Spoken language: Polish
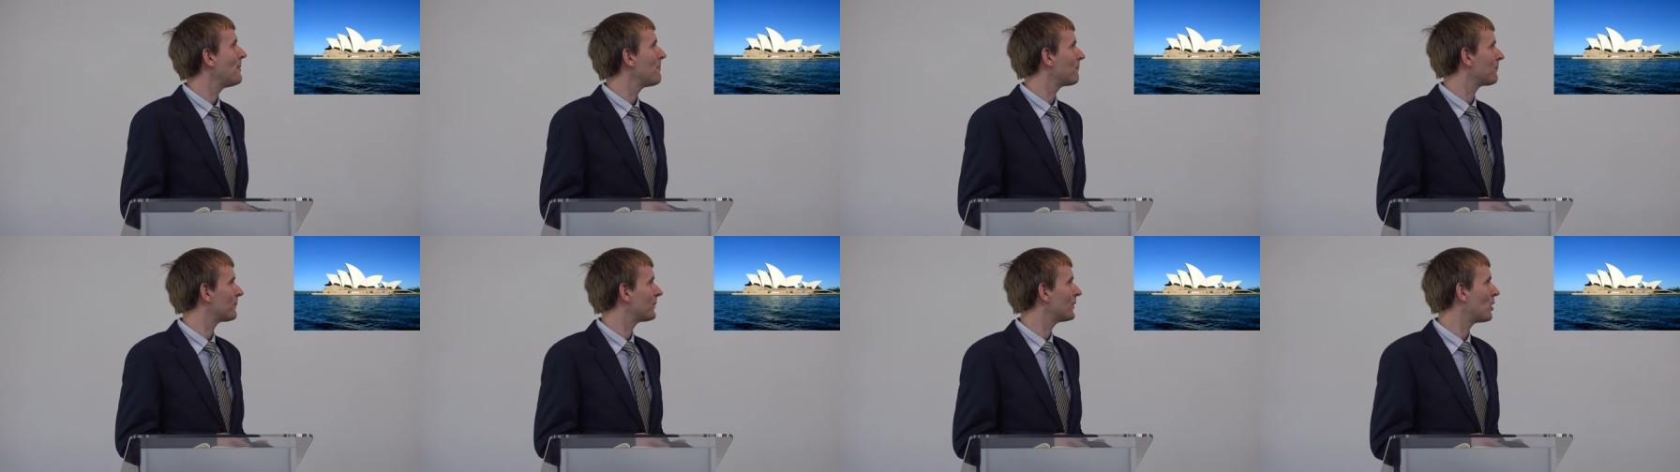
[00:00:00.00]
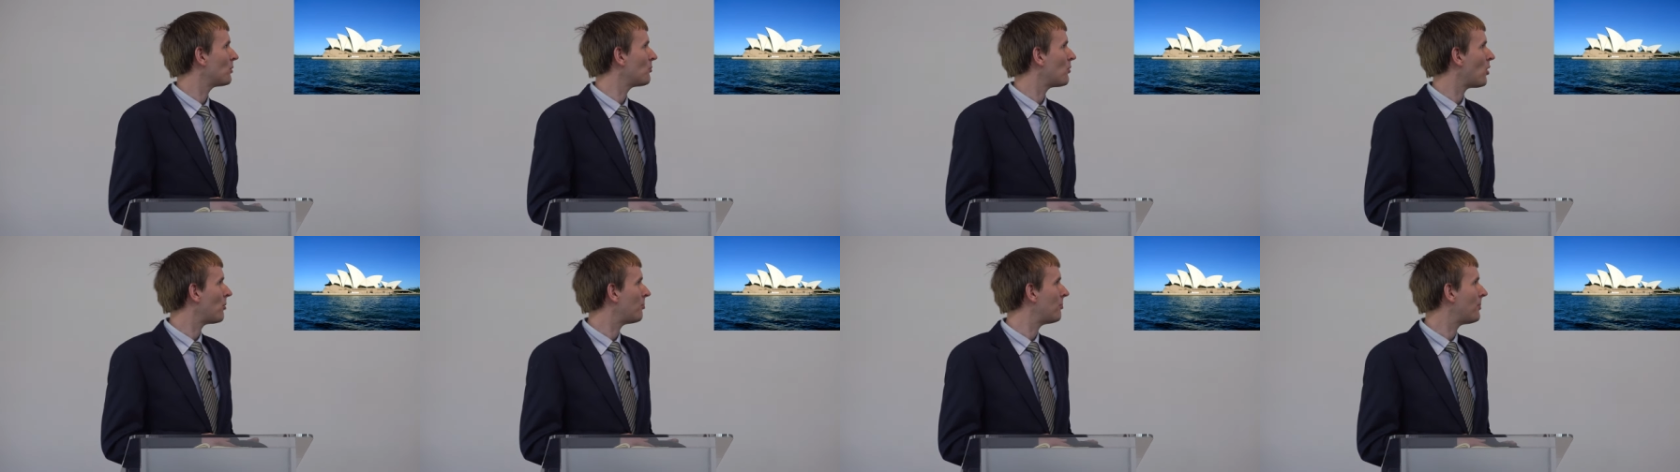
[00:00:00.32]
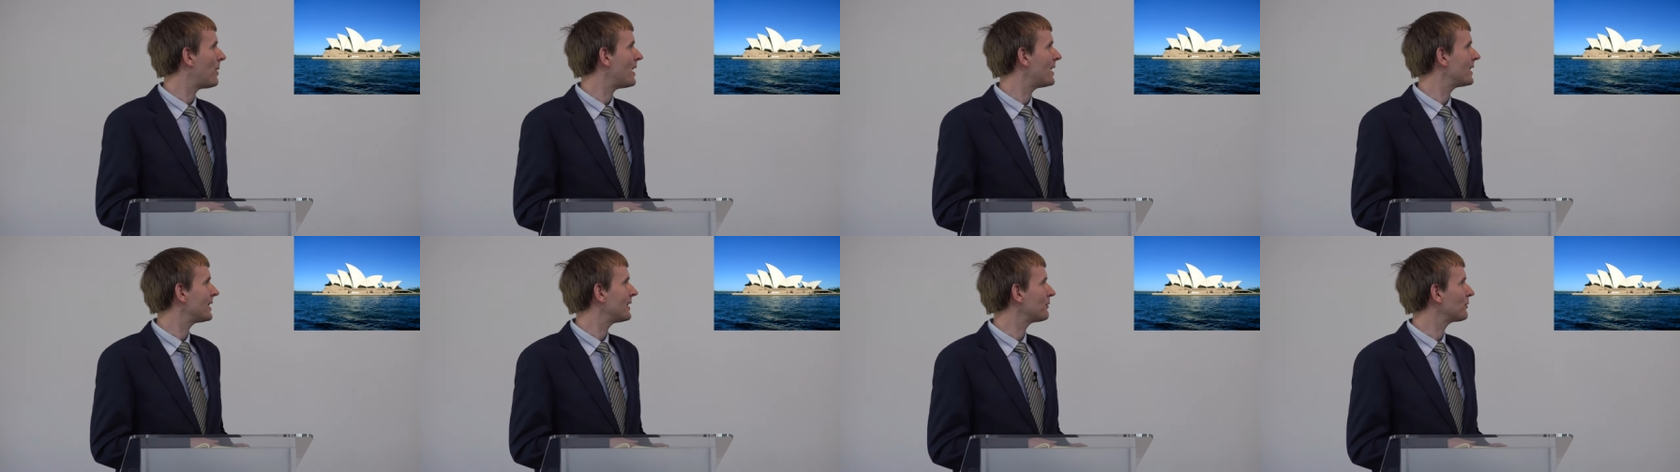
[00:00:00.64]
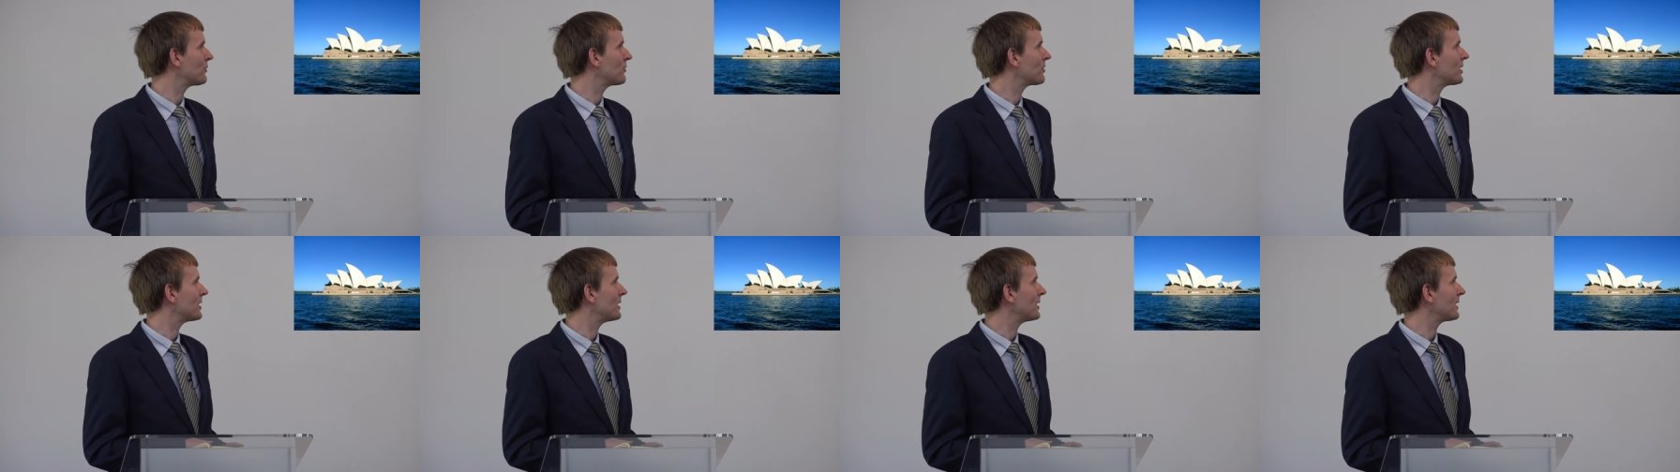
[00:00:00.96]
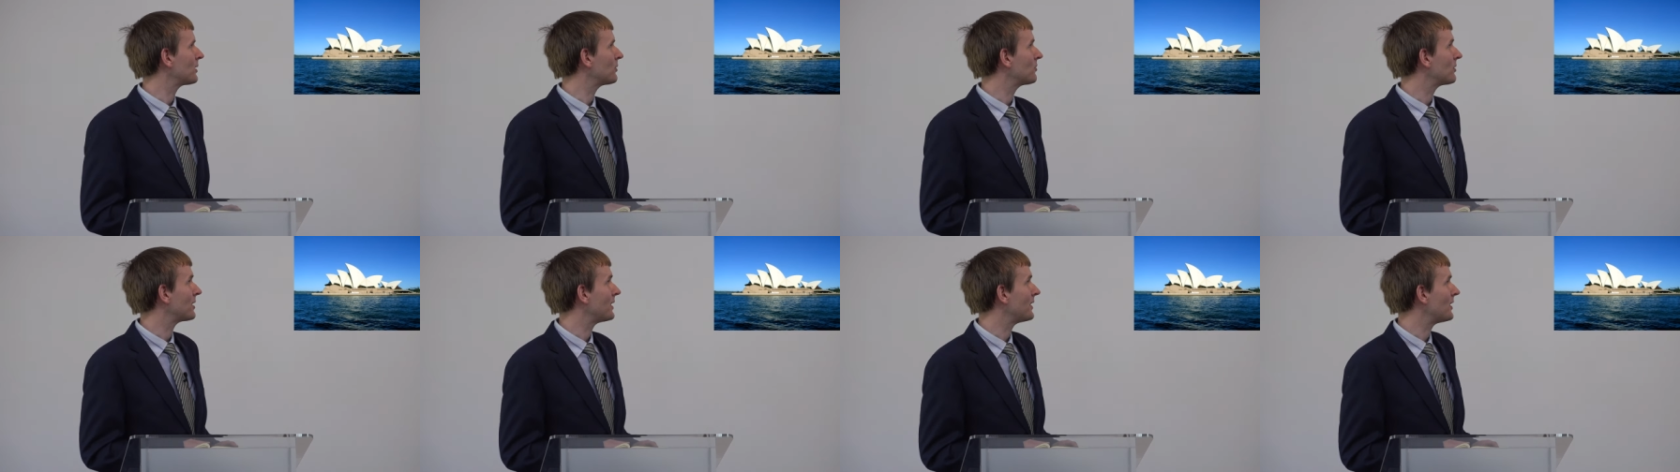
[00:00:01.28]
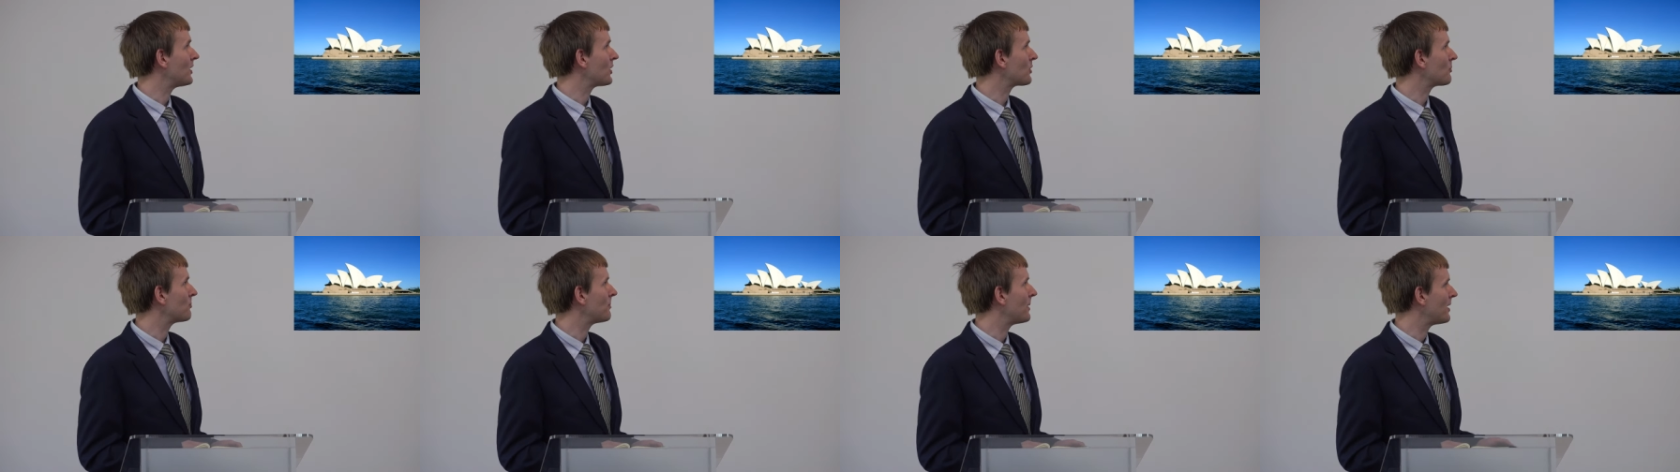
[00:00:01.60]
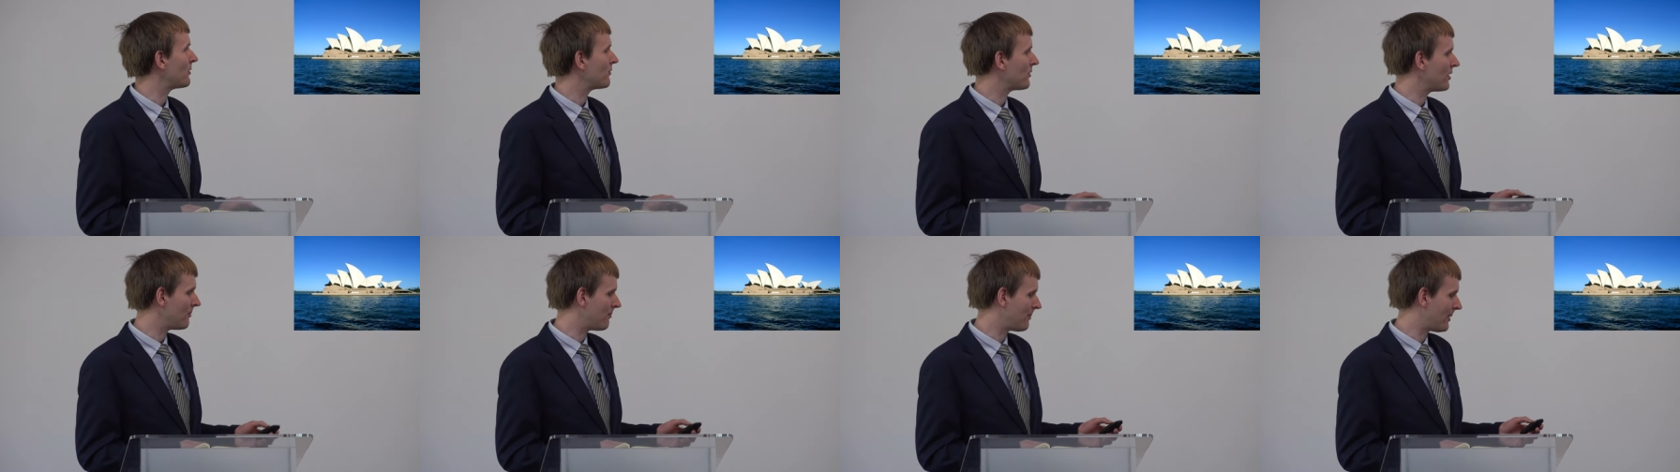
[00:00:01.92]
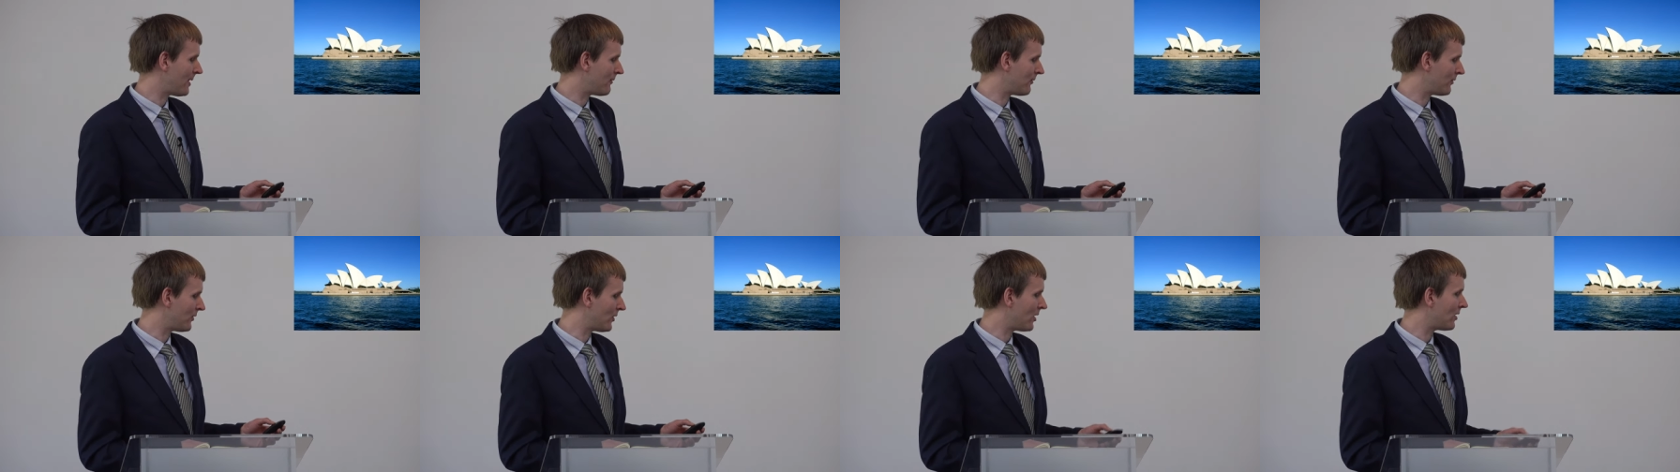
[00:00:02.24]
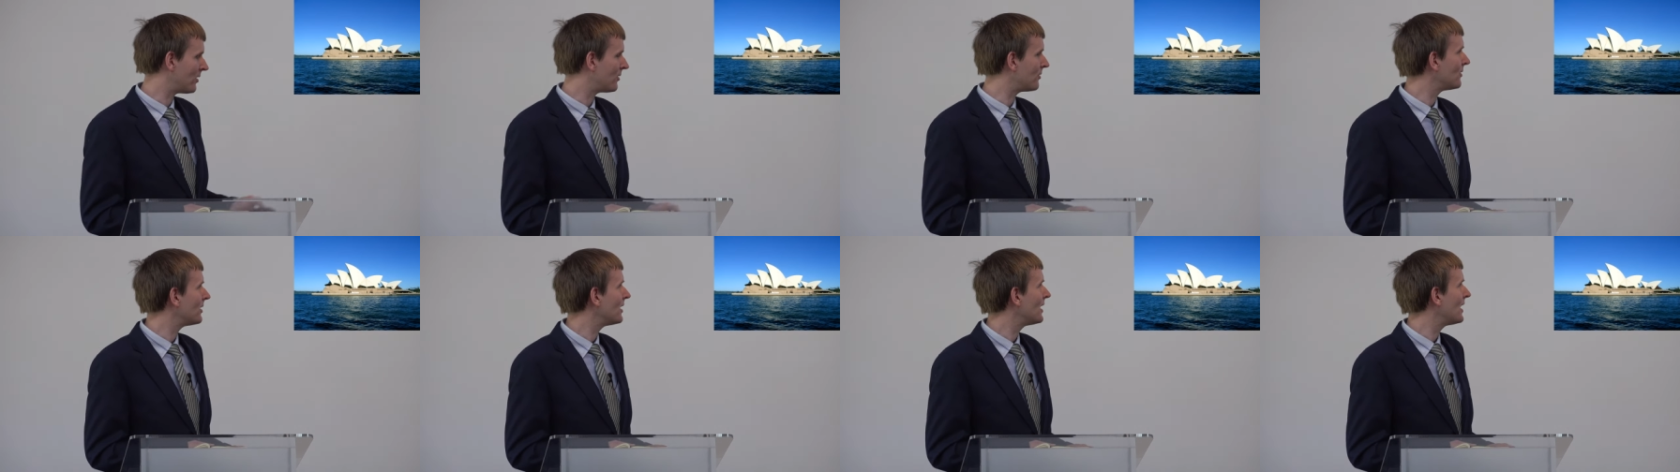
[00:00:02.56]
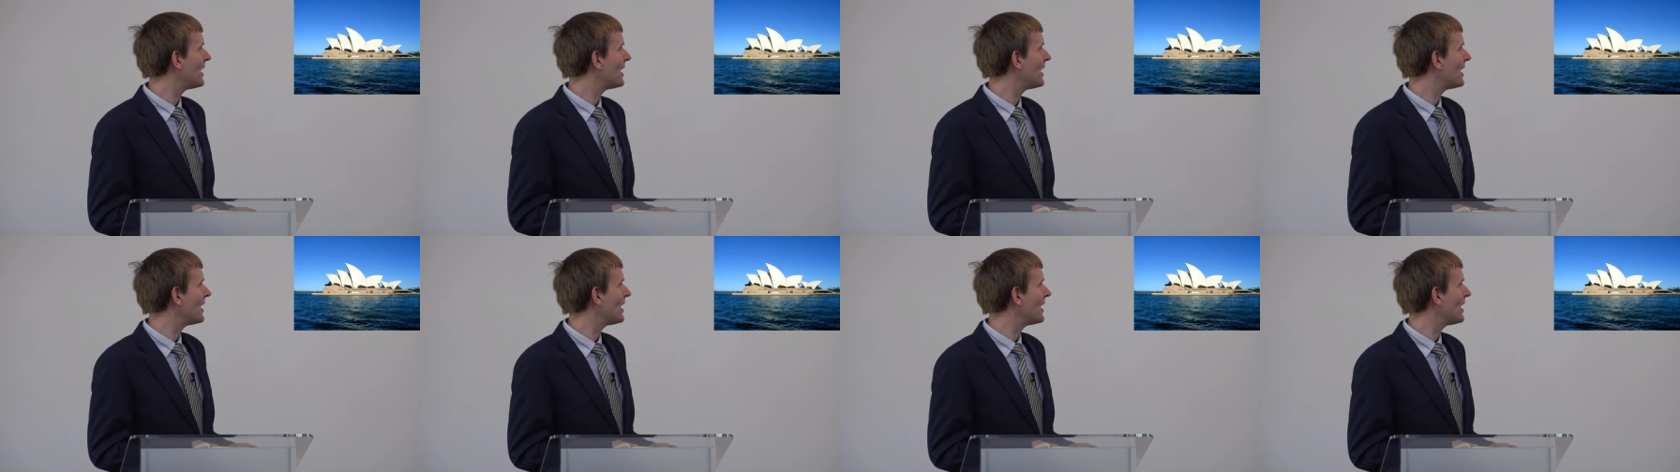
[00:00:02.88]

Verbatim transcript: dom opery, które, które też pełni pewną,